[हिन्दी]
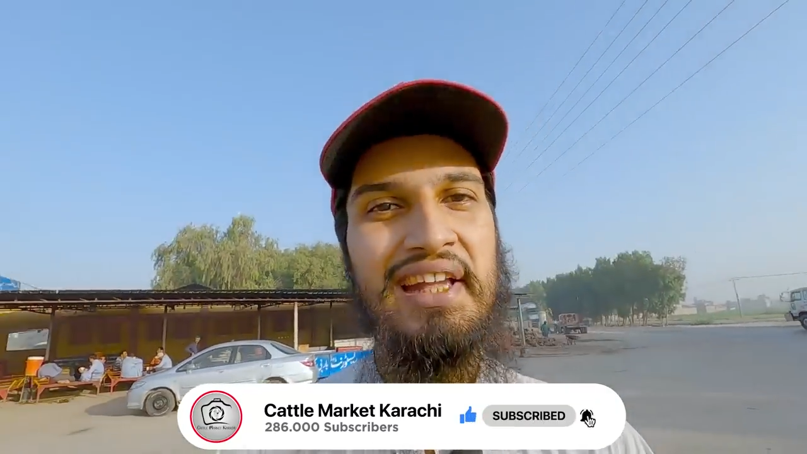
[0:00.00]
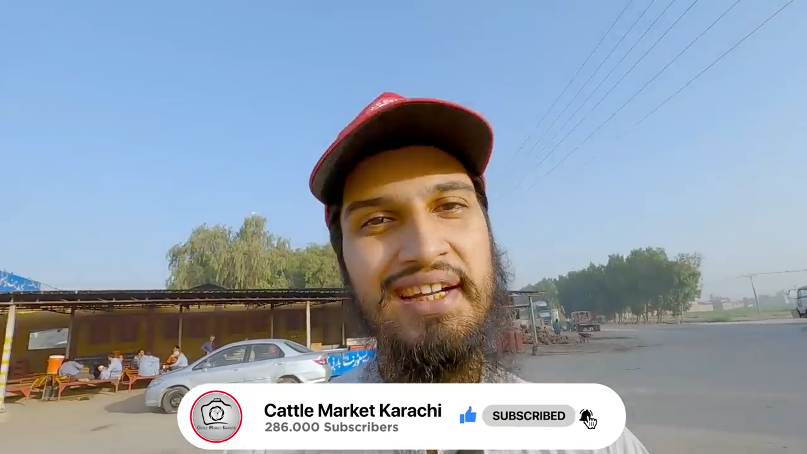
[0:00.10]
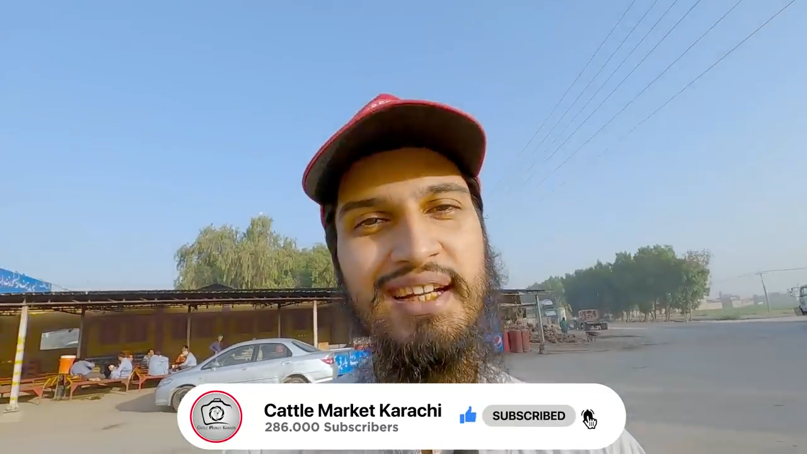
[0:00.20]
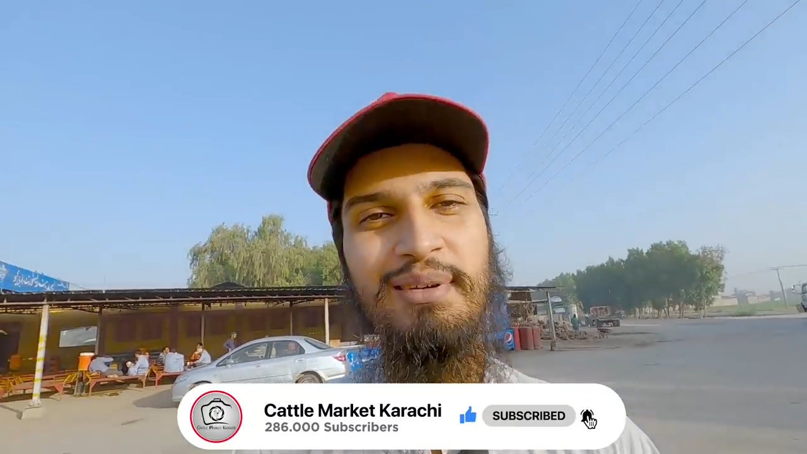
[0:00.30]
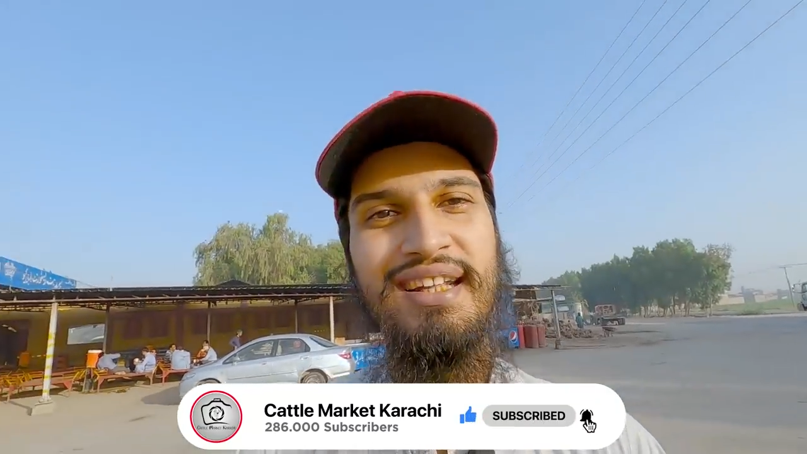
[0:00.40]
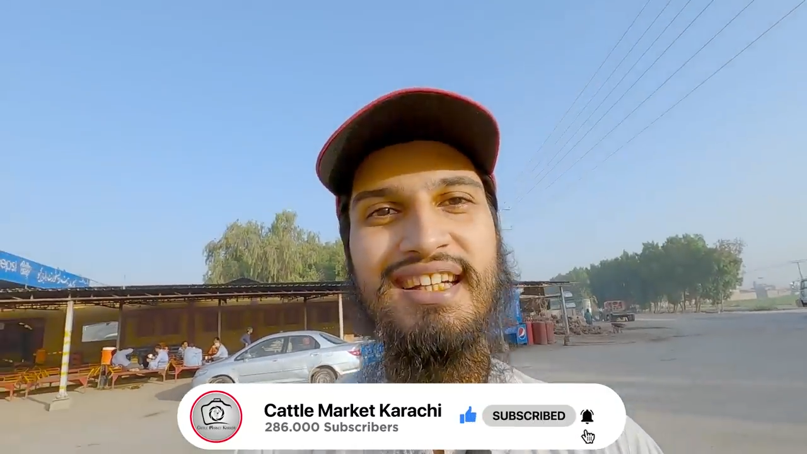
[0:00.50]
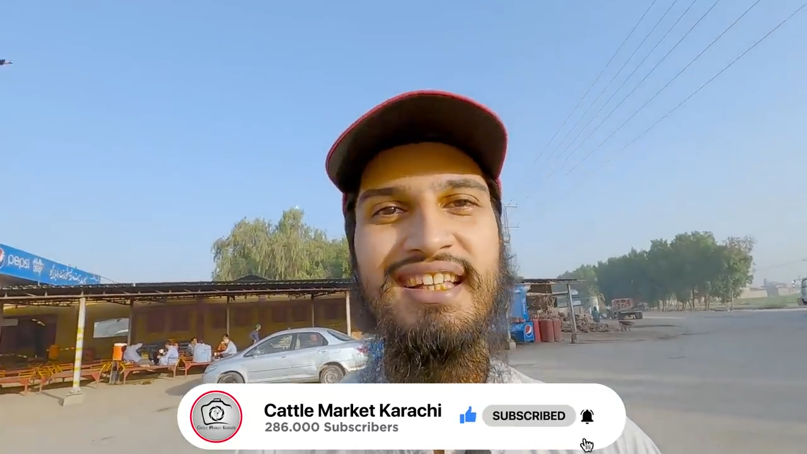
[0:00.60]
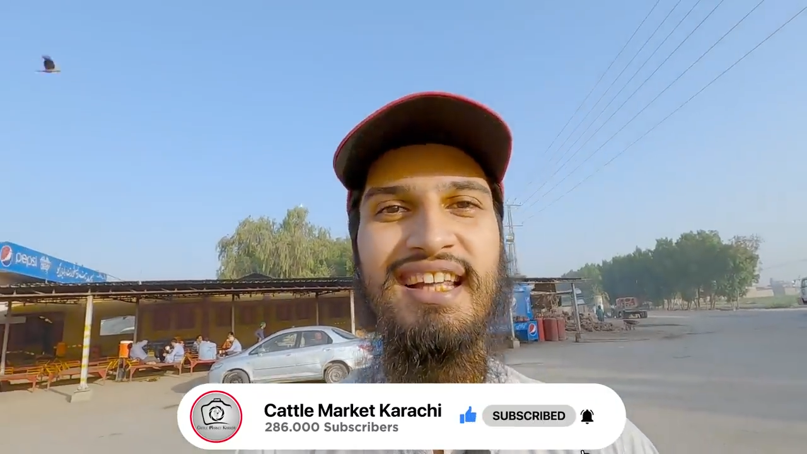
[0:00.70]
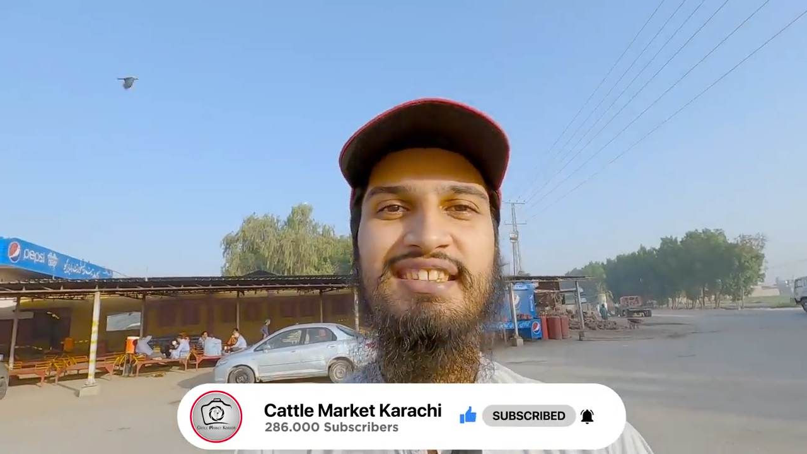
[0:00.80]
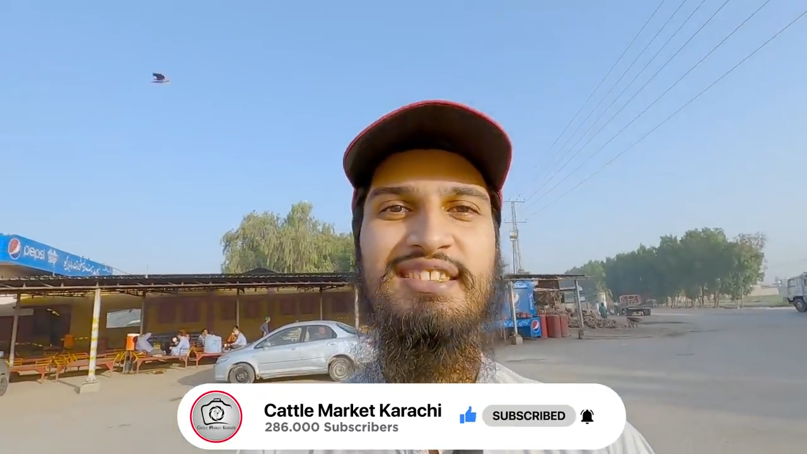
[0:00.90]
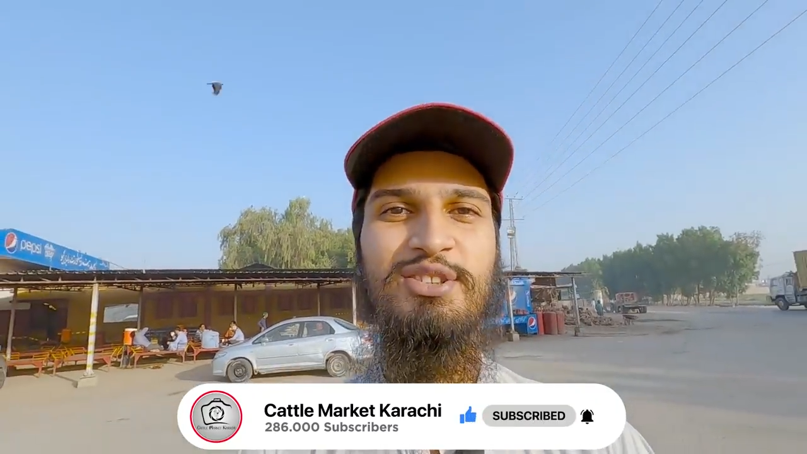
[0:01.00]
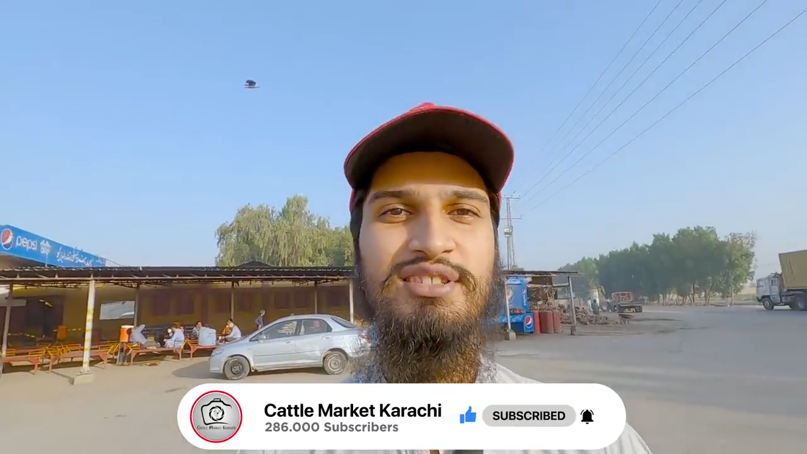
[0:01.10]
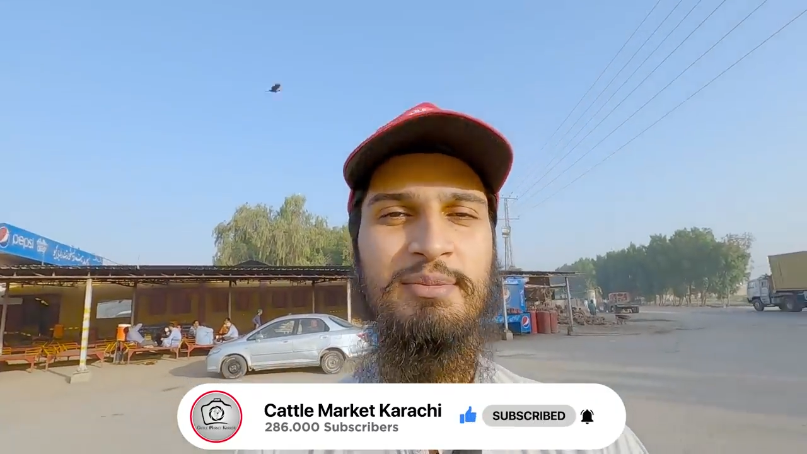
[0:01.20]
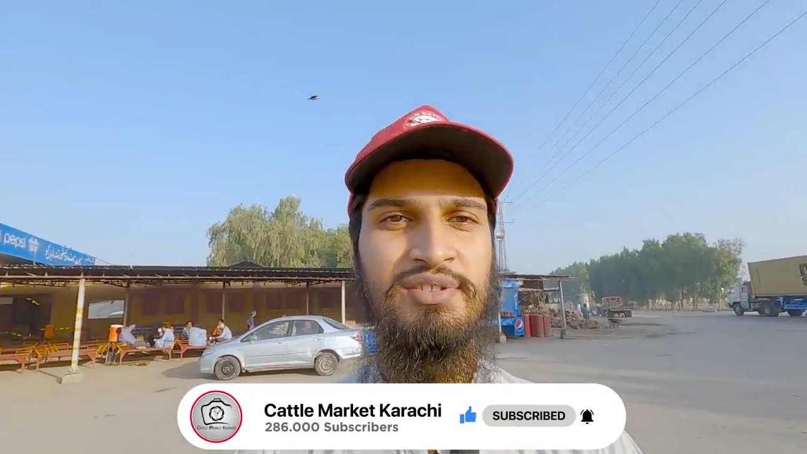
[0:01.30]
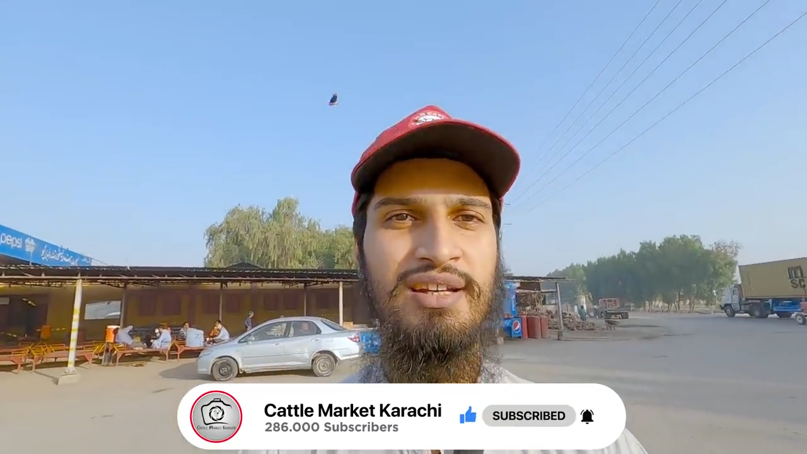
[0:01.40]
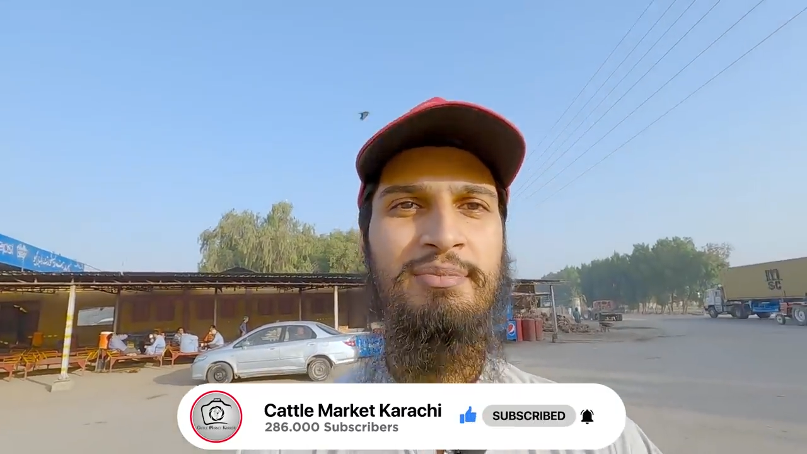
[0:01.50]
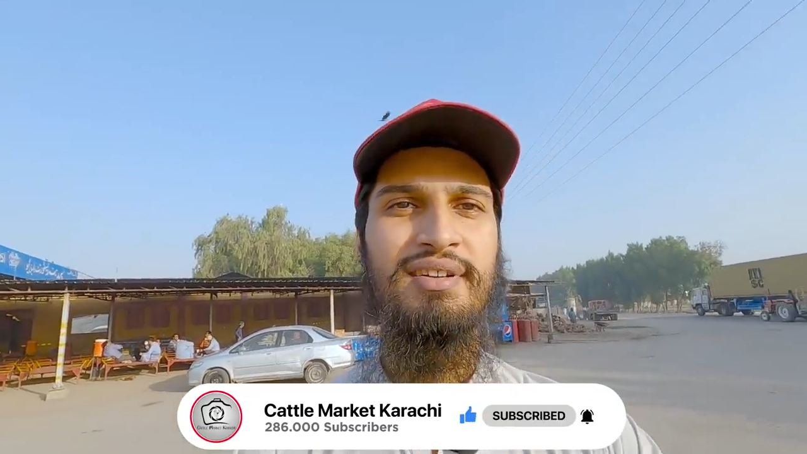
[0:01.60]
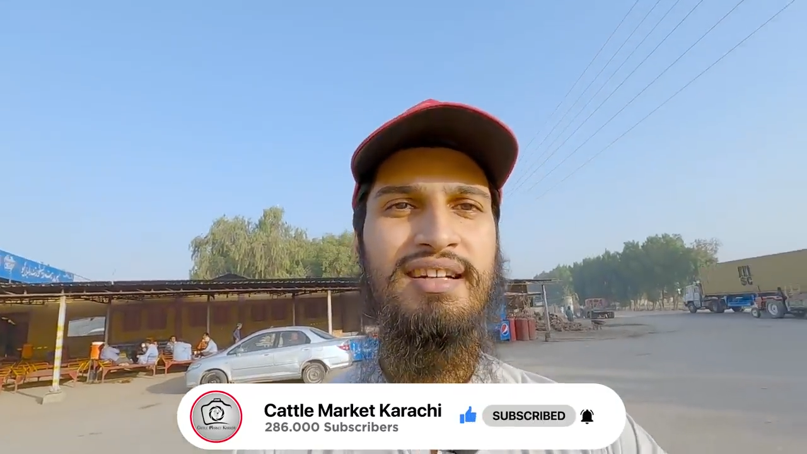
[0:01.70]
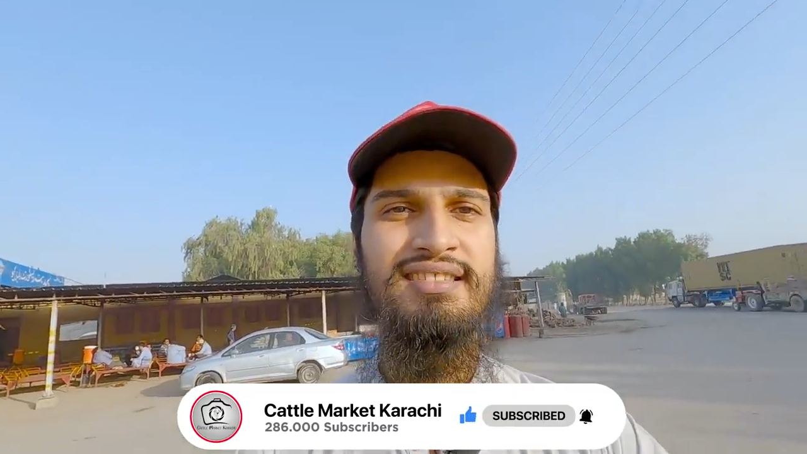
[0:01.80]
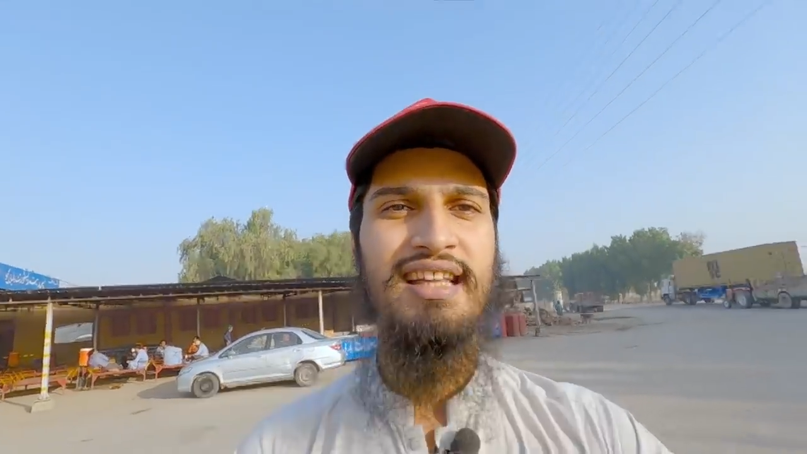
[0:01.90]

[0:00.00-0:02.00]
कैटल मार्केट कराची को सब्सक्राइब कर लें